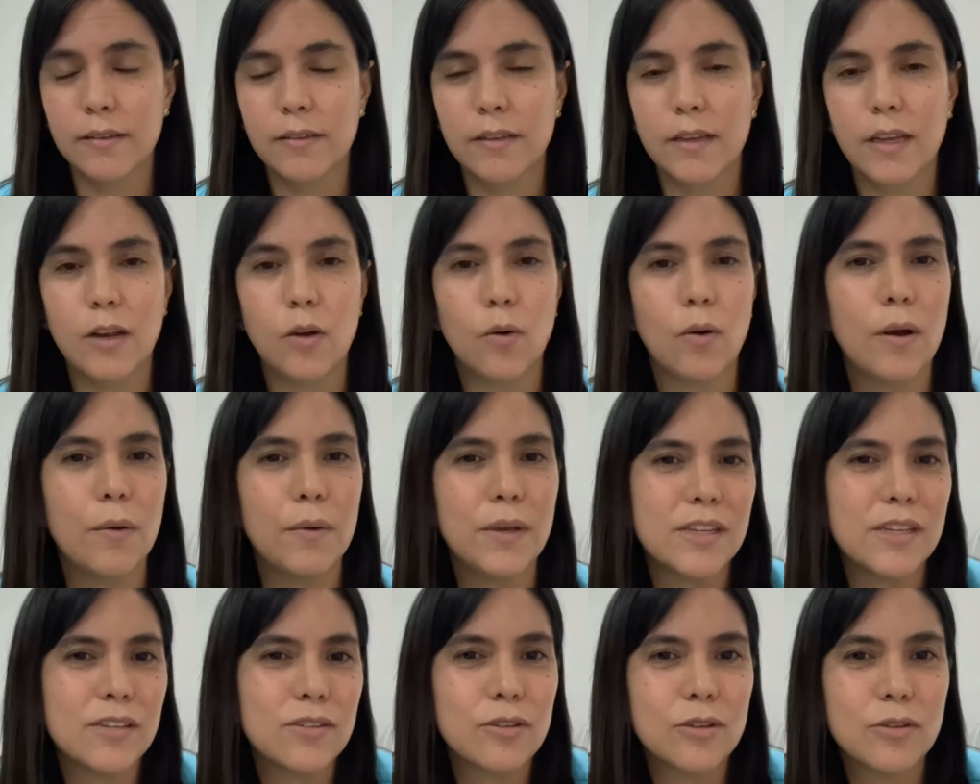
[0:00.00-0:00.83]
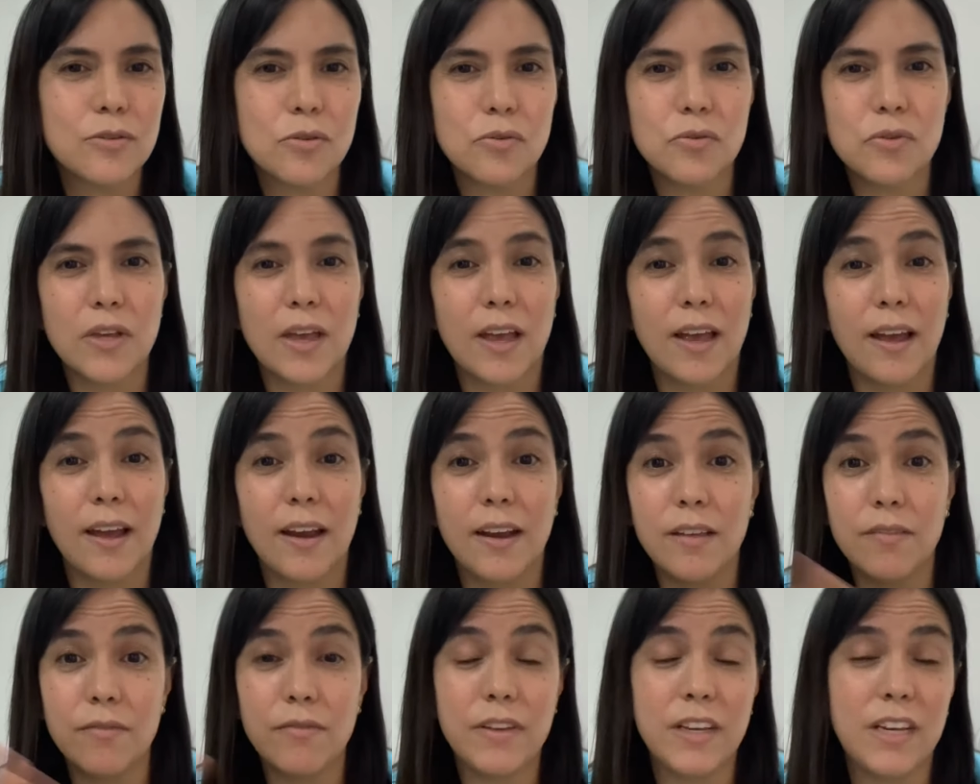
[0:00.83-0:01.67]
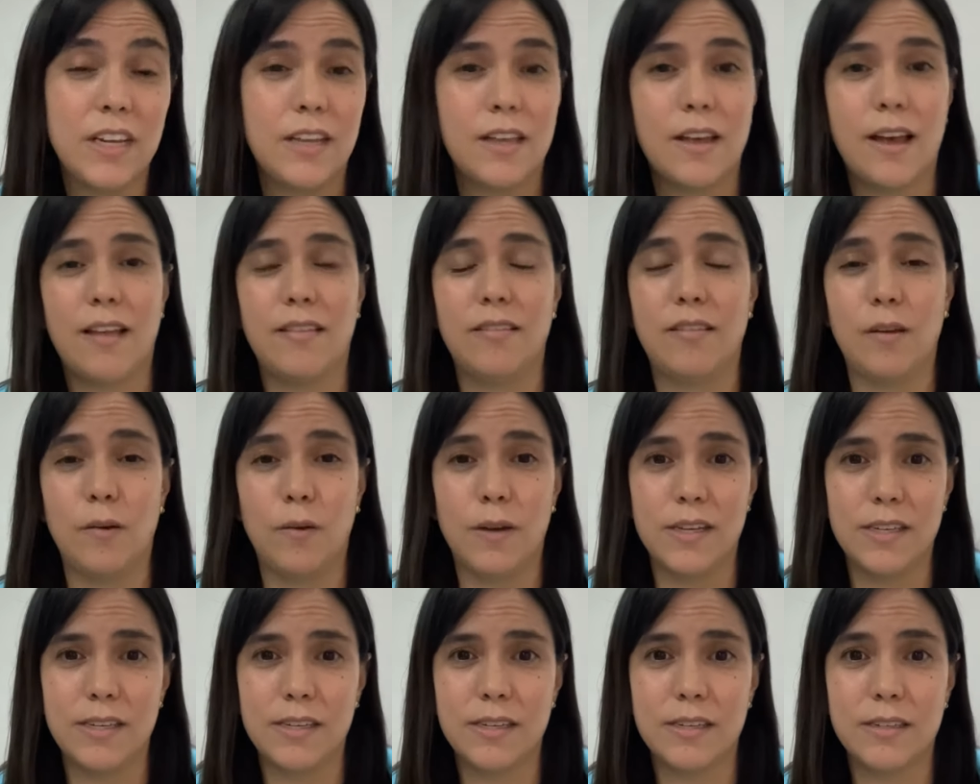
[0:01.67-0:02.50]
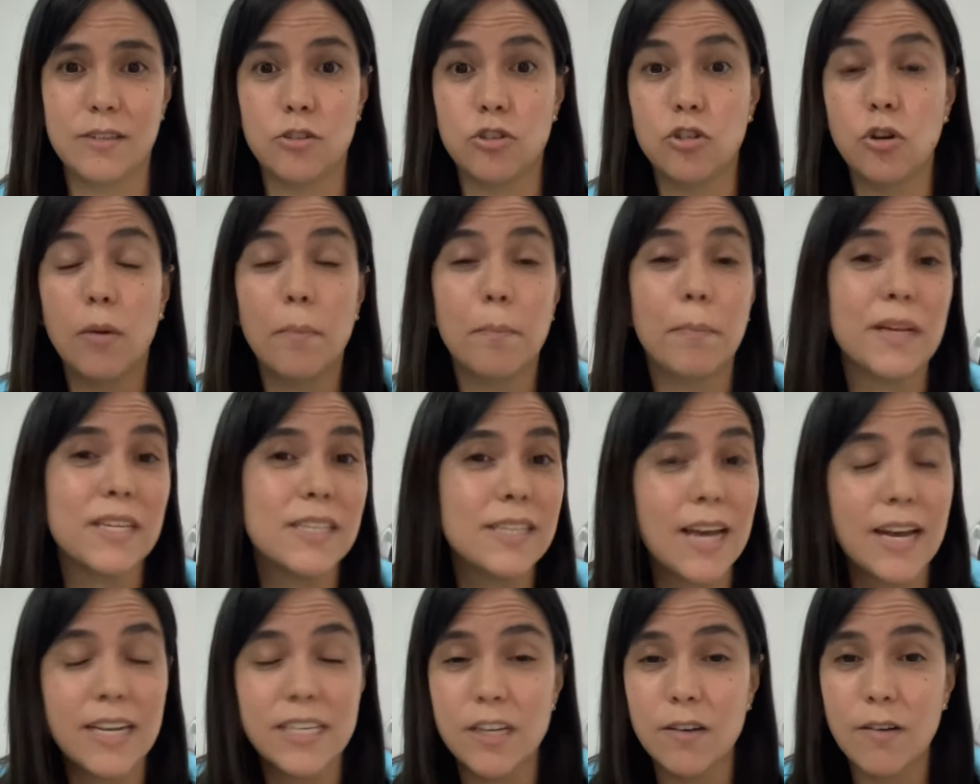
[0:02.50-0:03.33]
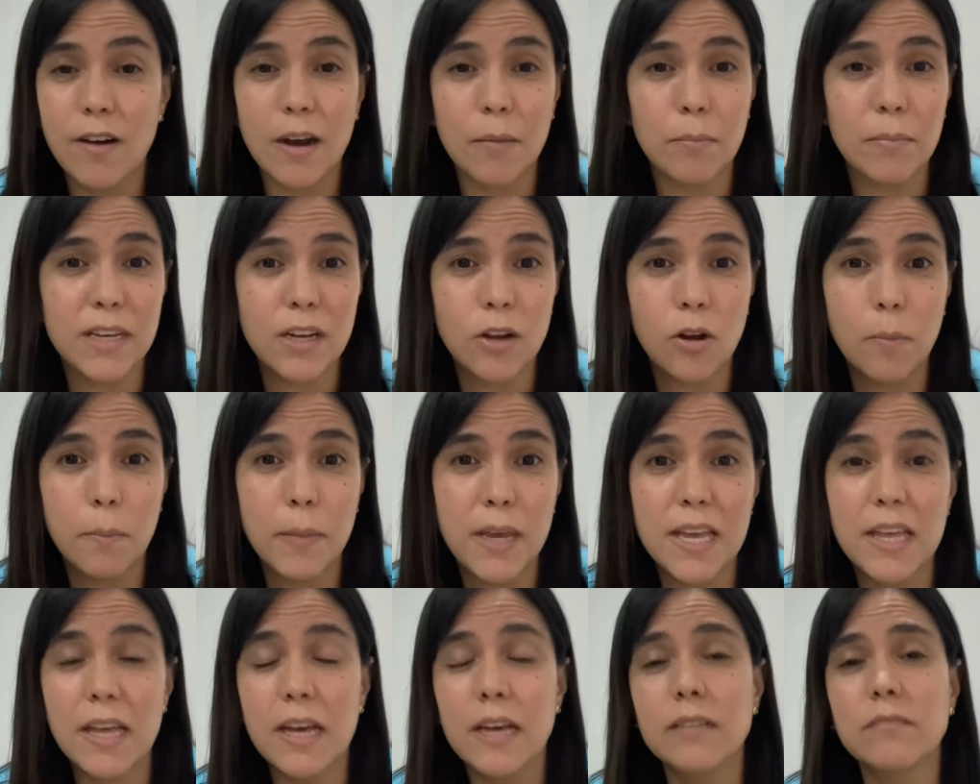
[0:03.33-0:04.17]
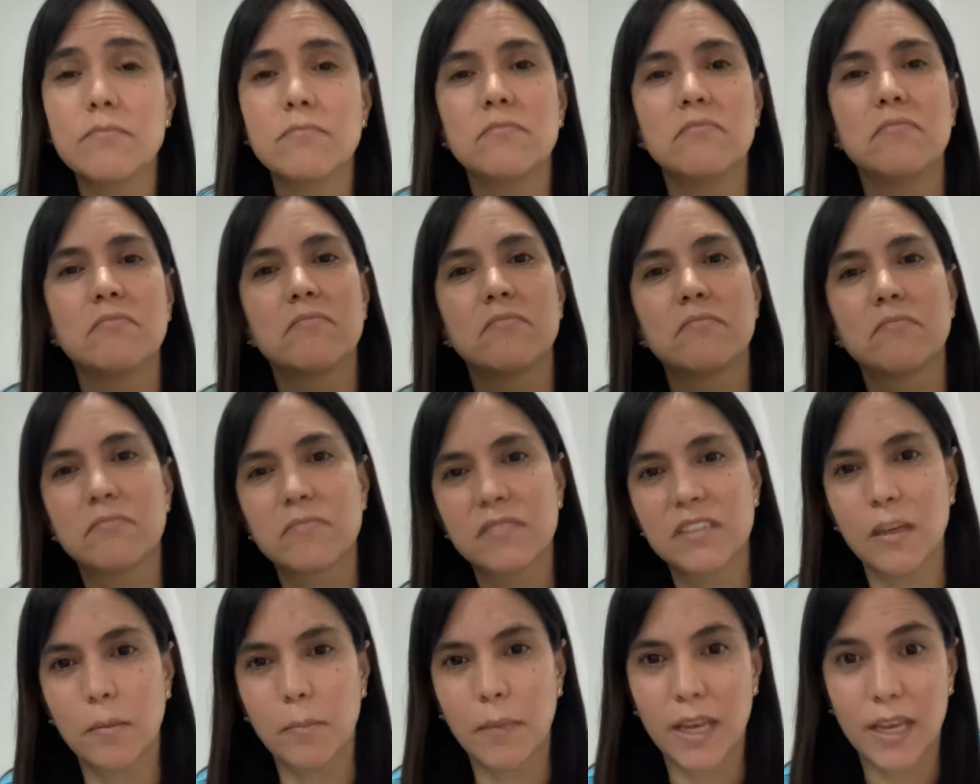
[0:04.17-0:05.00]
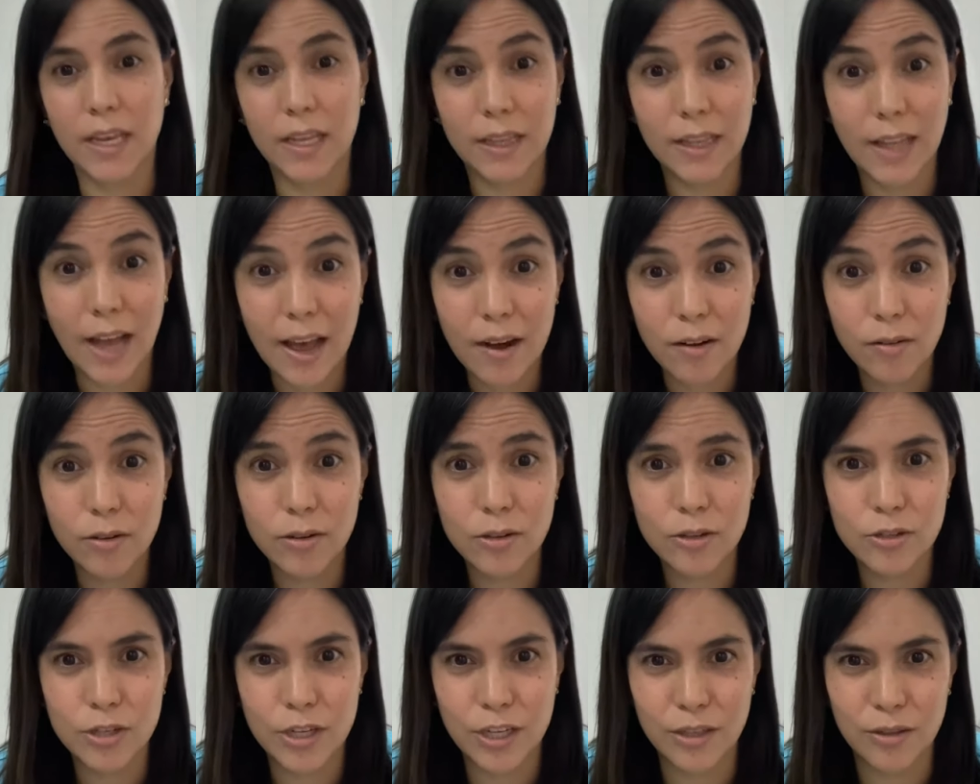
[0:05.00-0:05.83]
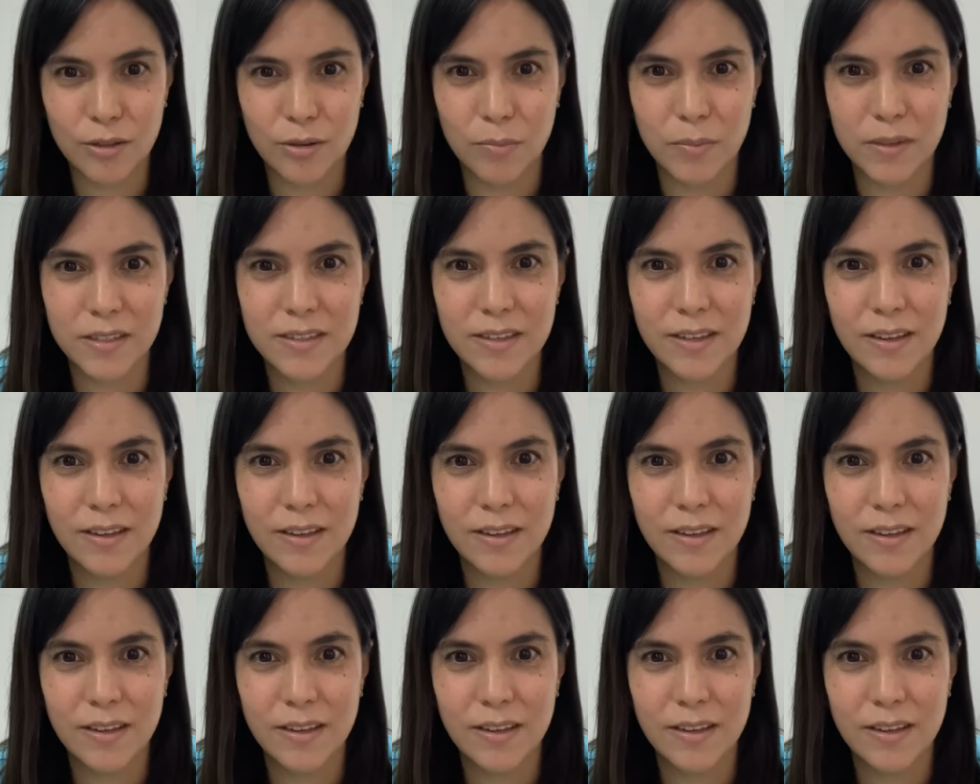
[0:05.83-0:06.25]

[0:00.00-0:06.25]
Y lo he visto suceder infinidad de veces. Yo empecé a llevar mi comida, se me quitaron los síntomas.